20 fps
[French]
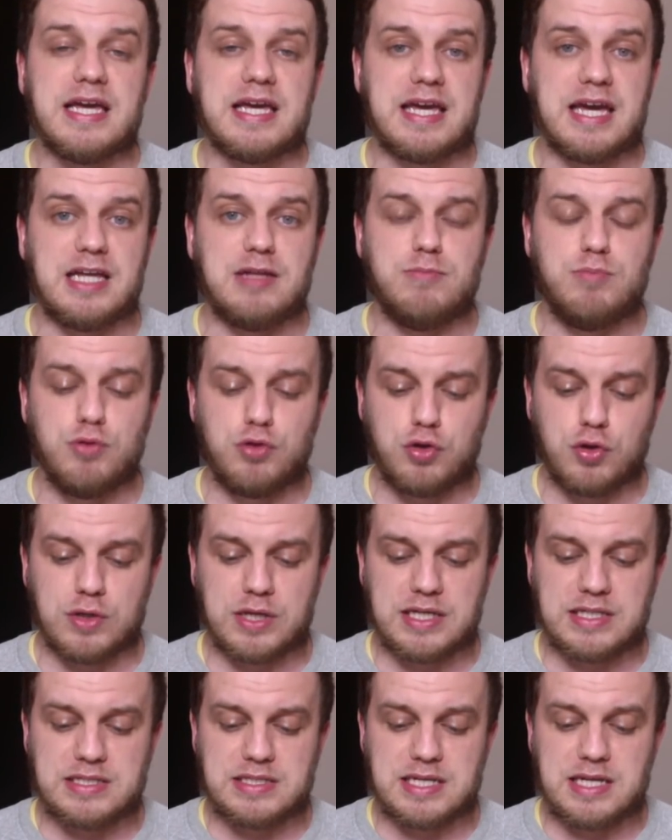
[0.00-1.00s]
4 buts
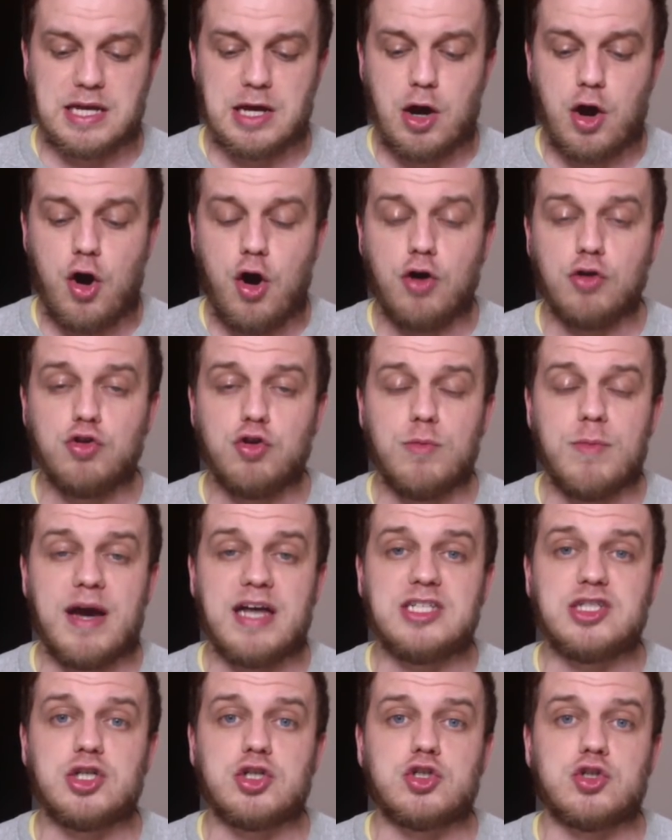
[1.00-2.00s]
encaissés en 2
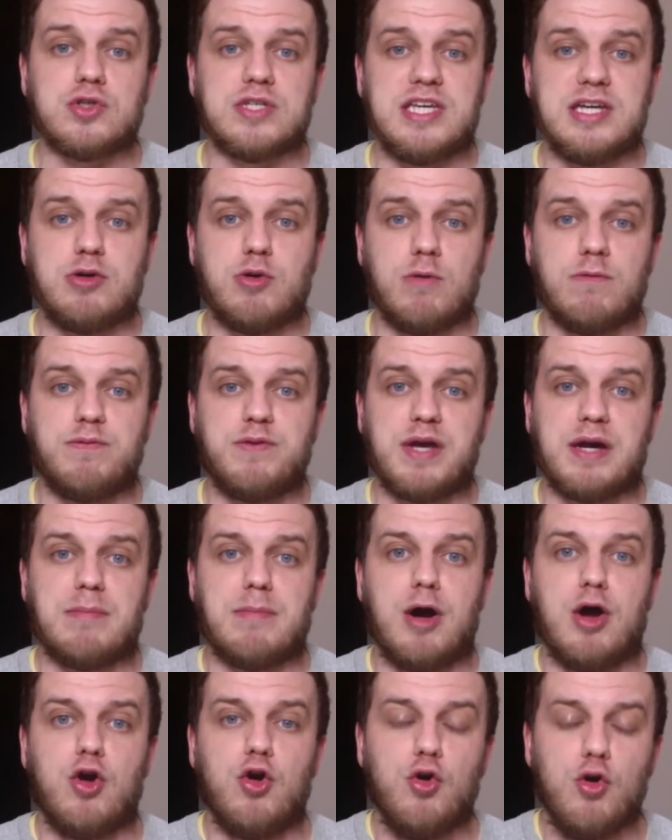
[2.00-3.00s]
matchs, ce qui
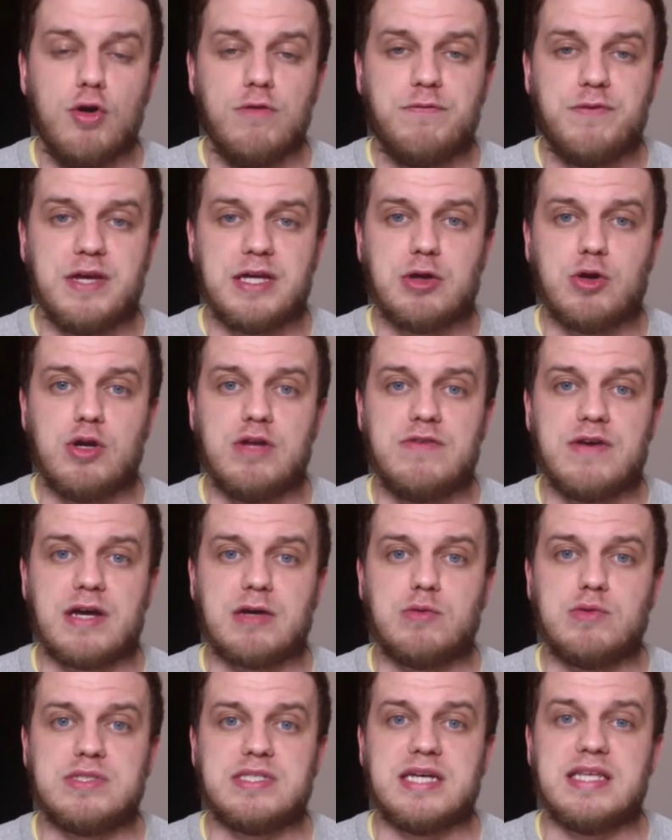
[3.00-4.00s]
confirme le fait que
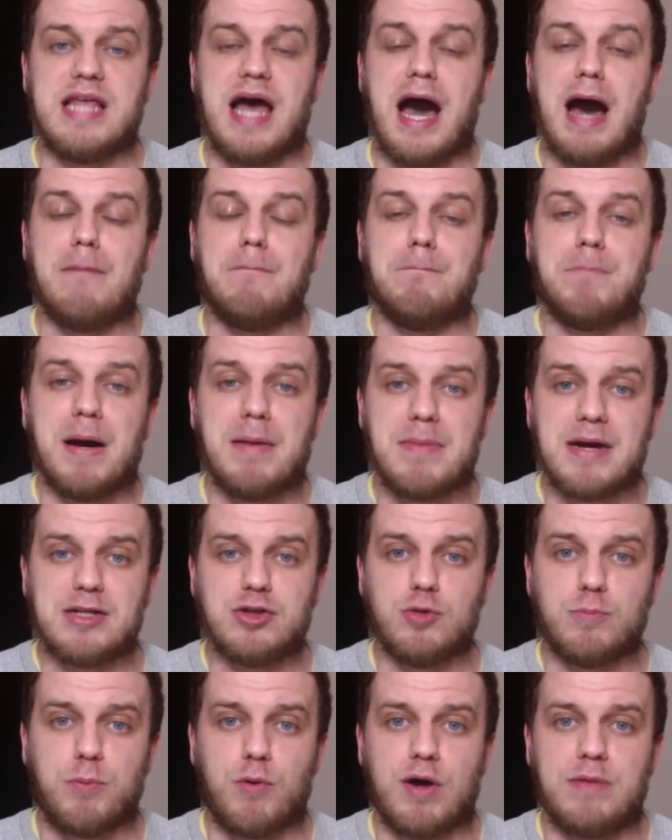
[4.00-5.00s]
Leverkusen a pas mal
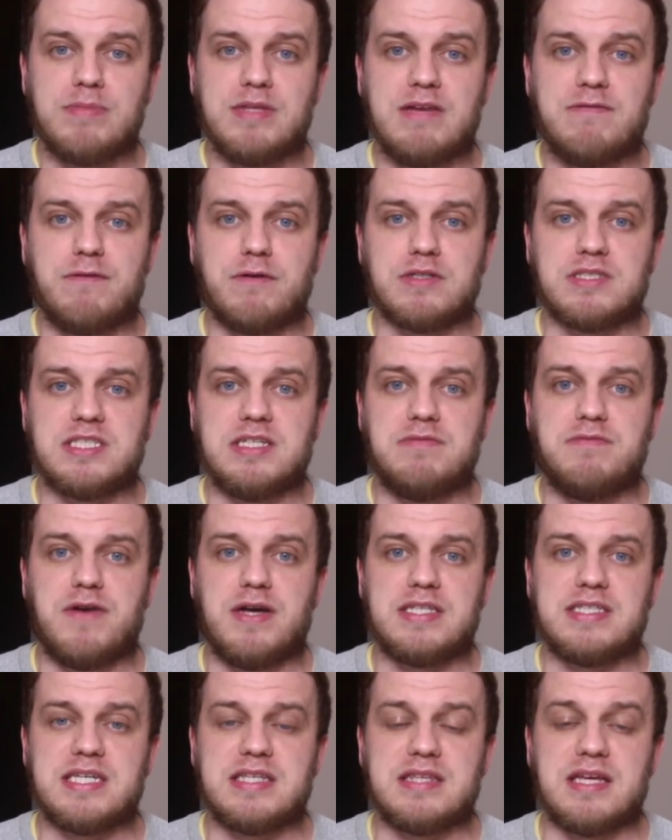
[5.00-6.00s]
de problèmes défensifs
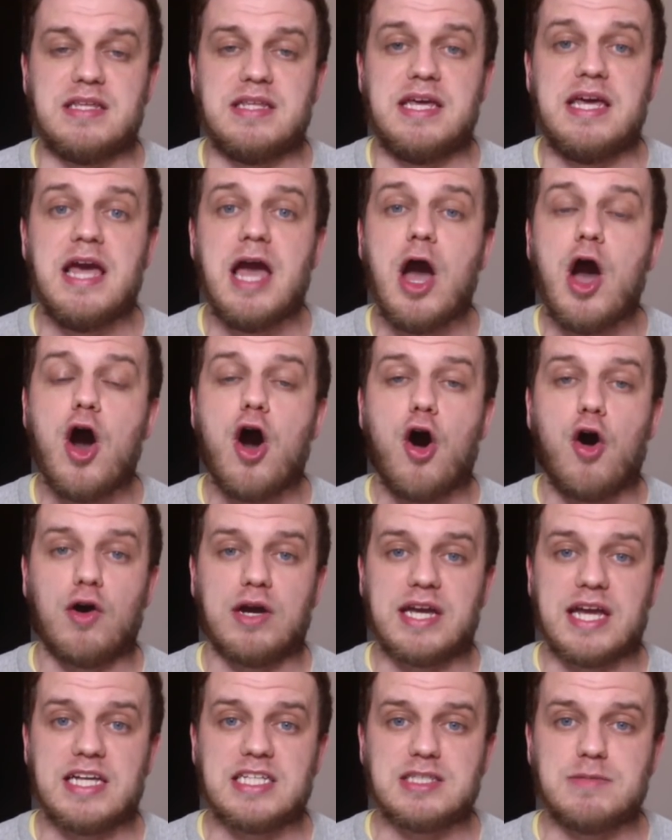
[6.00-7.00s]
cette année. En
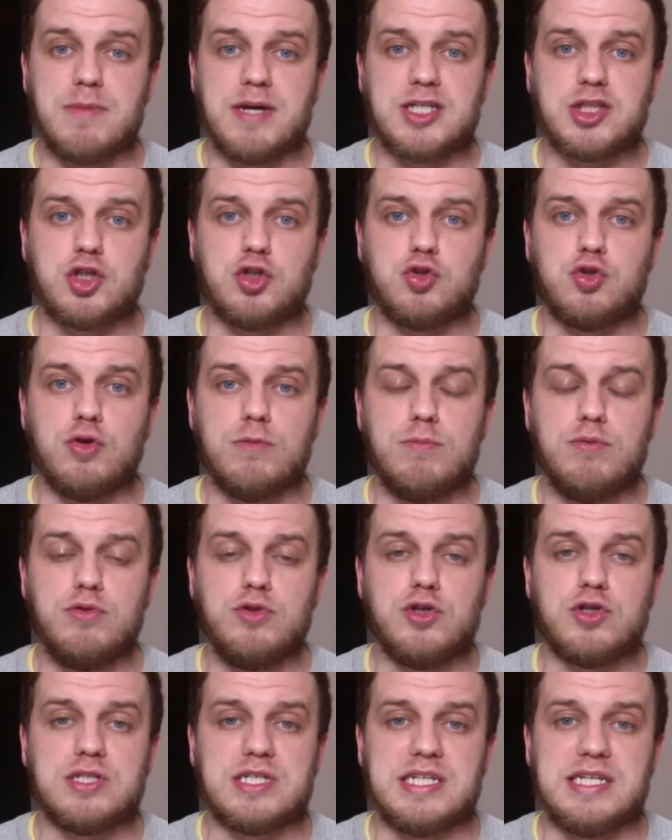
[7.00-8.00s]
15 matchs de
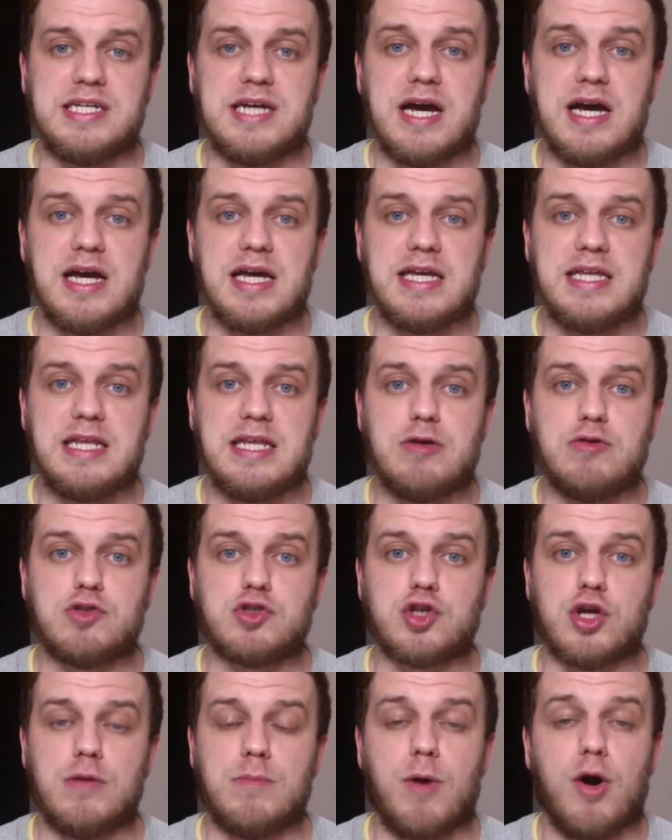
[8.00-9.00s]
Bundesliga, il y a eu
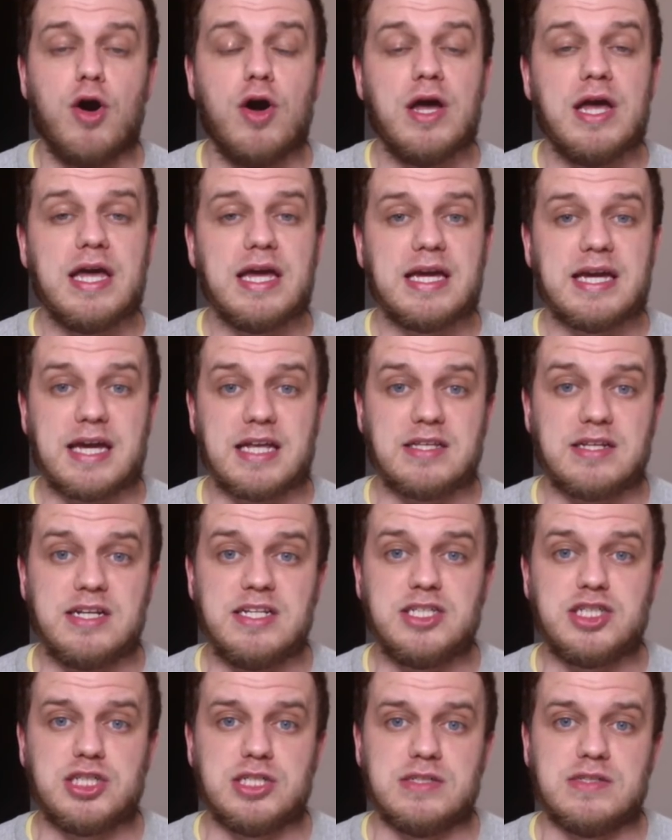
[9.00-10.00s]
seulement 4
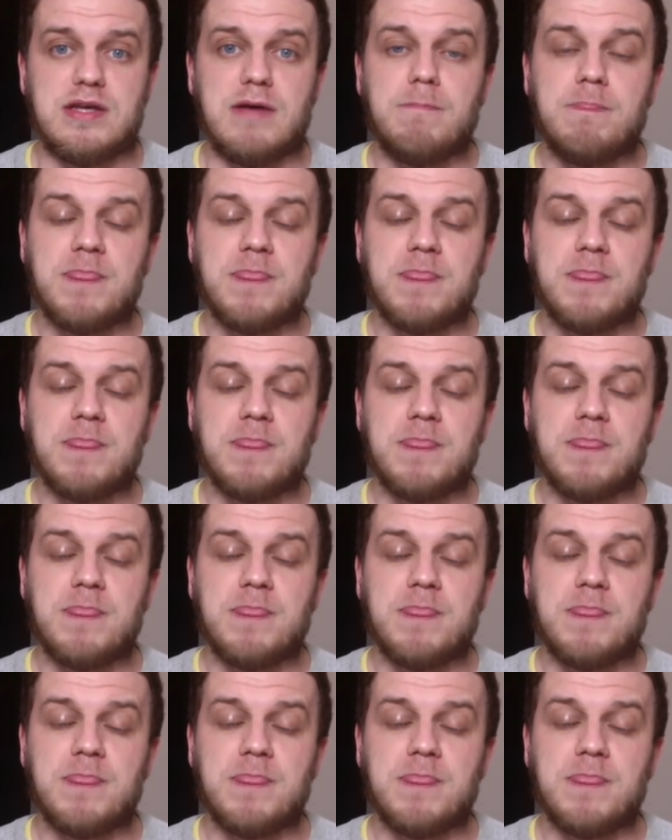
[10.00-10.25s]
clean sheets.